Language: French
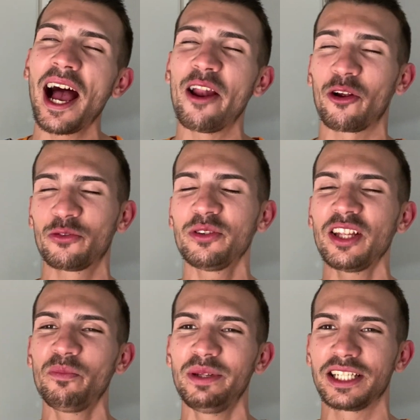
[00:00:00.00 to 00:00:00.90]
Alors je vous
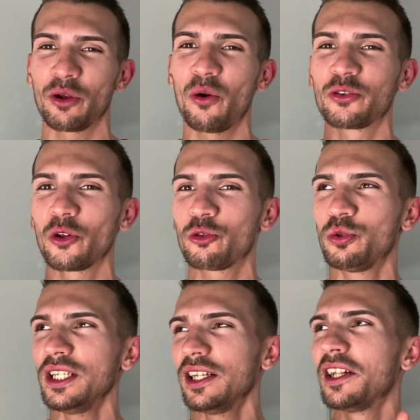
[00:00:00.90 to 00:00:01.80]
explique,
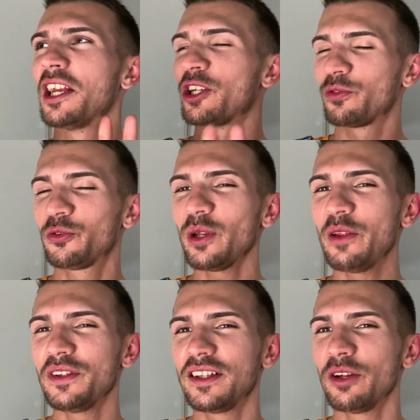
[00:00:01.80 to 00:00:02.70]
aujourd'hui je vous tourne
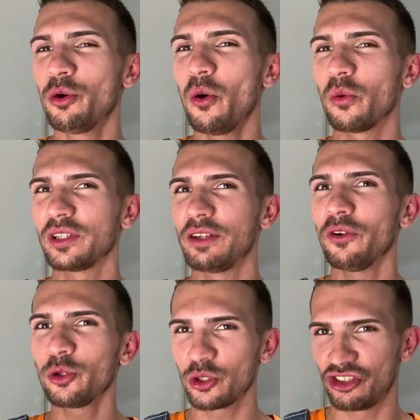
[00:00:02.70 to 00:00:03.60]
la vidéo, on est
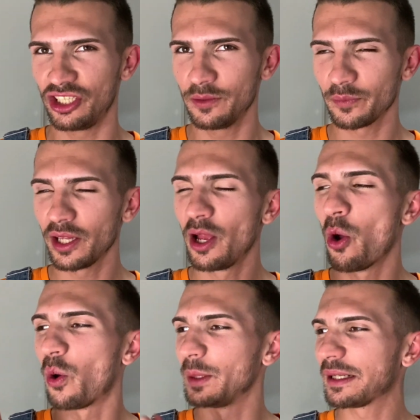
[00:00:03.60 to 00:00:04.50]
vendredi,
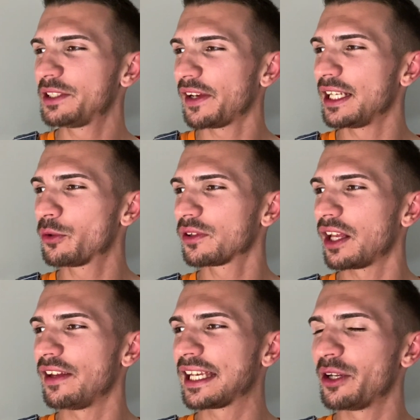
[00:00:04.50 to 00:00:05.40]
on est parti faire des courses
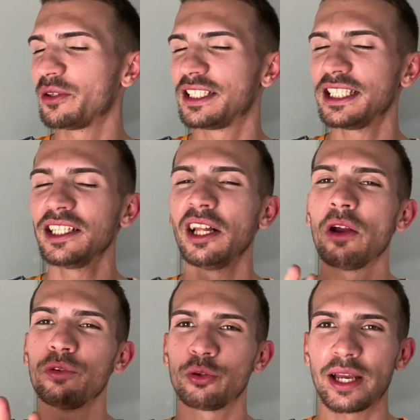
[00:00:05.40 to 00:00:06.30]
avec Elodie,
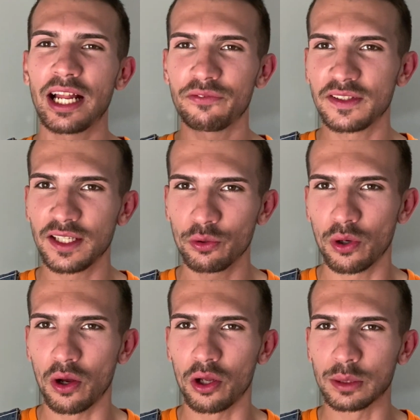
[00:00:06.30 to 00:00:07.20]
vous aurez la
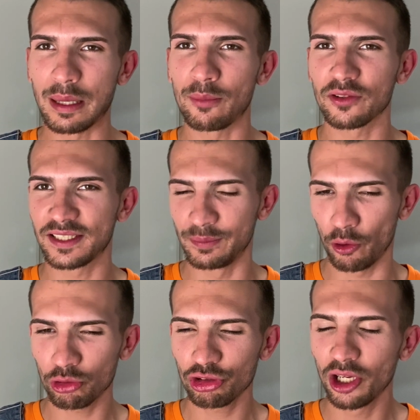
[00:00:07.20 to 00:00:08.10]
vidéo euh, normalement
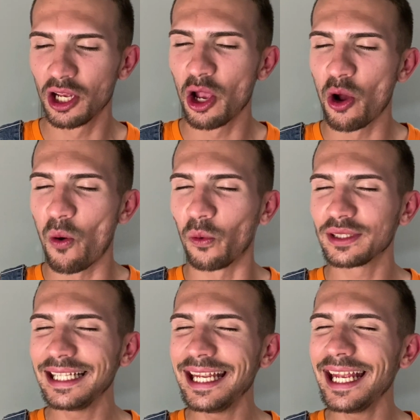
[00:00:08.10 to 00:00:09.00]
dimanche
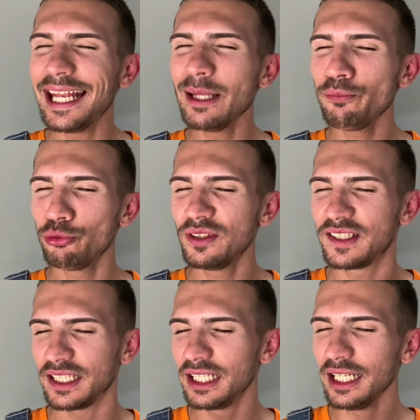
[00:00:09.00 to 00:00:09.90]
on est
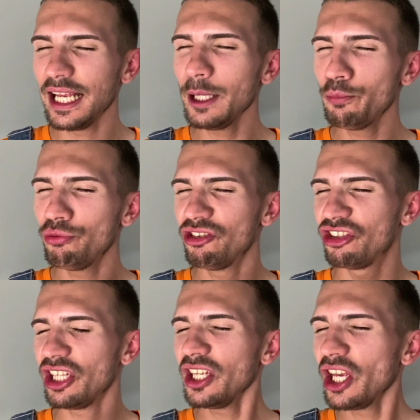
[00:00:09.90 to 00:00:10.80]
épuisé,
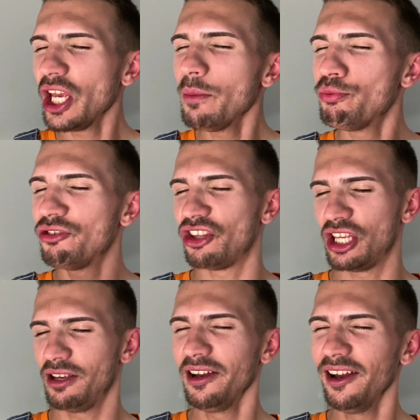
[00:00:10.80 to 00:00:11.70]
épuisé,
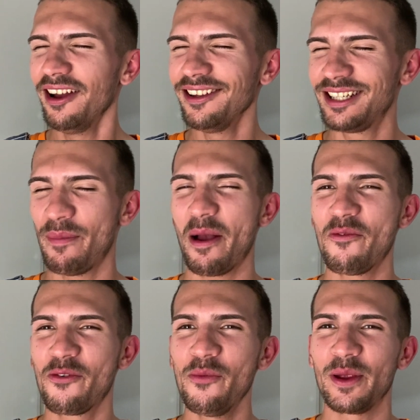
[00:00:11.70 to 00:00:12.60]
épuisé. Je sais pas
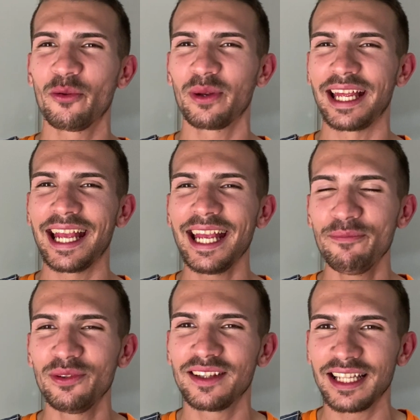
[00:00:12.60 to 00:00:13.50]
vous, mais nous on est
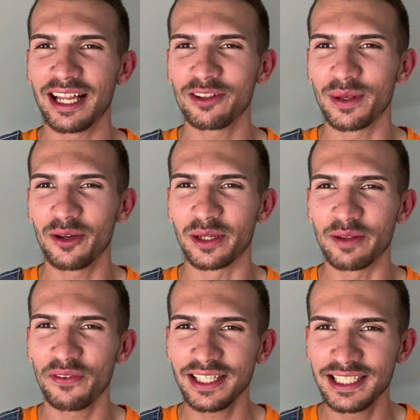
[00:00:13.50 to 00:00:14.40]
épuisé de la semaine, on
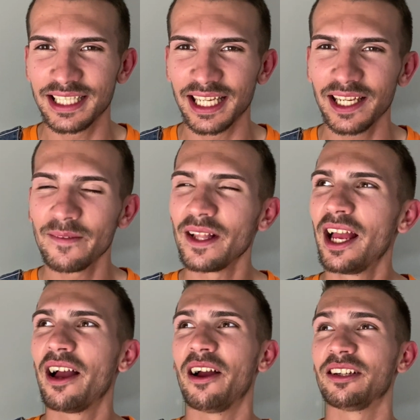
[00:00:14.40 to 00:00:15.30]
est fatigué.
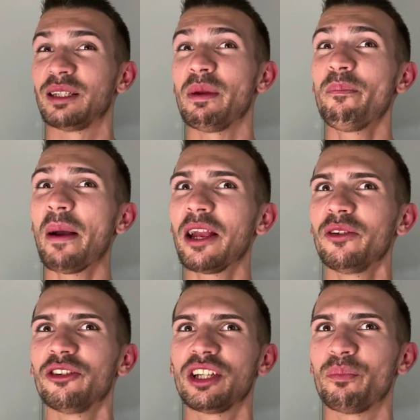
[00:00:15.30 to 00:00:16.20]
Euh, j'ai même pas
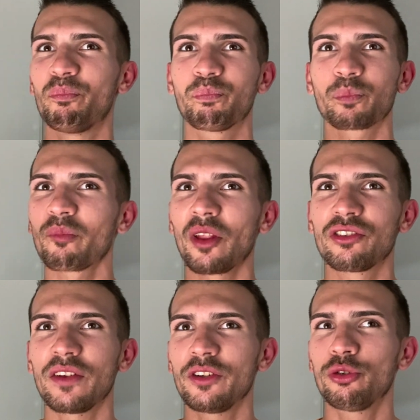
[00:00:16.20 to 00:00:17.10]
eu, j'ai,
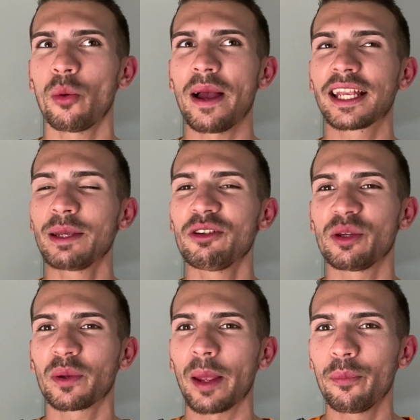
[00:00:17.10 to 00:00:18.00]
j'avais dû remarquer, mais
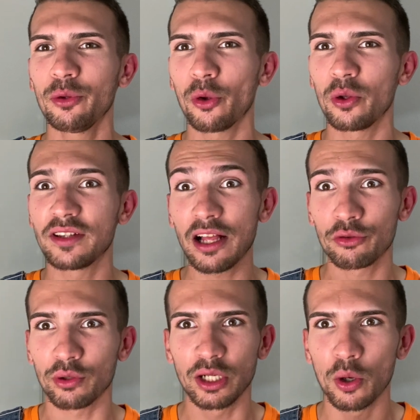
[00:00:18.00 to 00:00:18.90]
j'ai pris un peu de retard
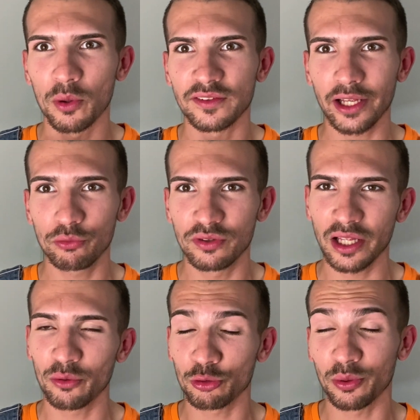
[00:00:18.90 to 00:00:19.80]
sur les commentaires, tout
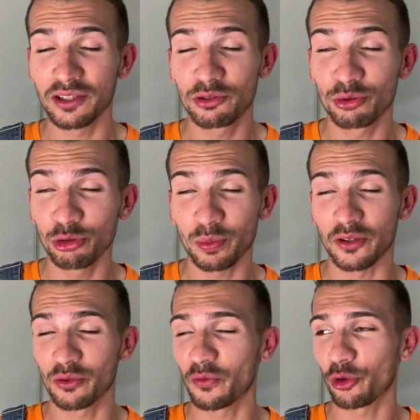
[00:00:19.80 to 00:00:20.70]
ça, donc je m'en excuse
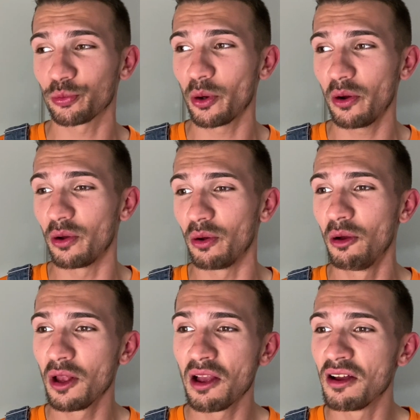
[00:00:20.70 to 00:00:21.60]
parce que franchement, euh,
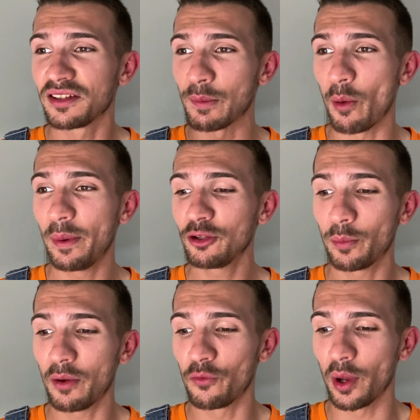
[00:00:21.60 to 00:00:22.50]
ça m'embête de
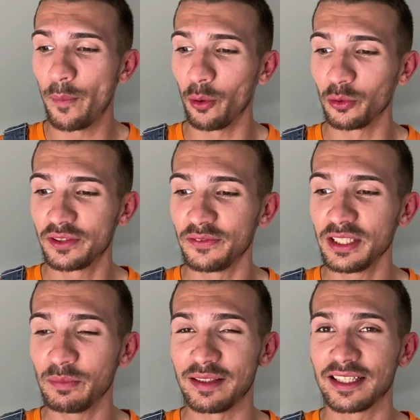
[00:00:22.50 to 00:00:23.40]
pas vous répondre aussi
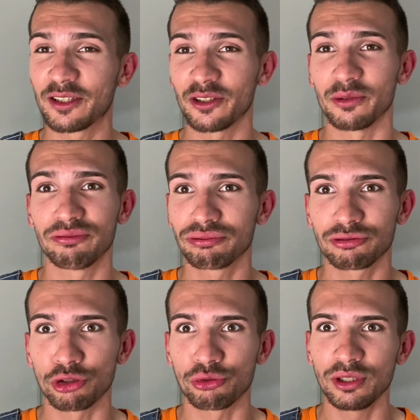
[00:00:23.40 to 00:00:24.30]
vite, mais c'est que
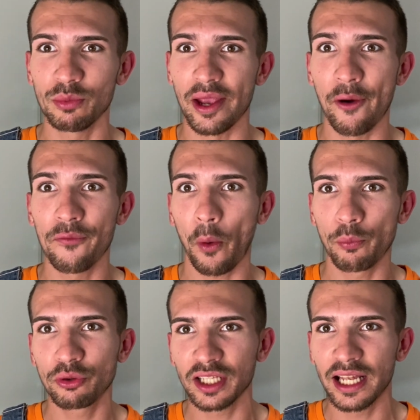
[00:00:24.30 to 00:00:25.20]
je suis mais,
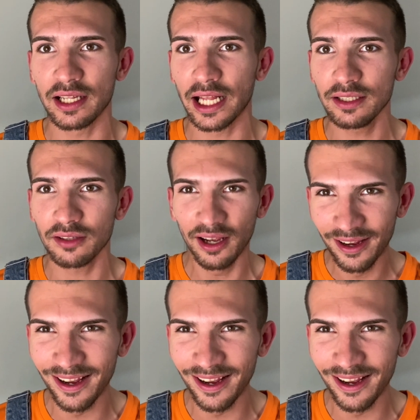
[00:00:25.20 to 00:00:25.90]
overbooké de la night.